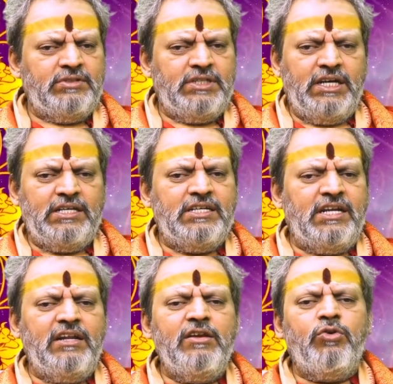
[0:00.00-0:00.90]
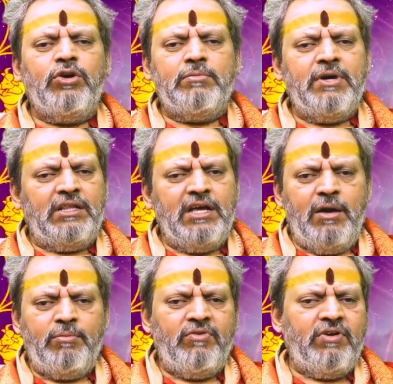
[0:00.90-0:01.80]
జగజ్జనని లోకమాత
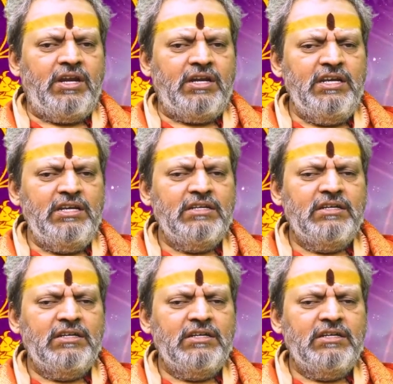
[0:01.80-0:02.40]
అమ్మవారిని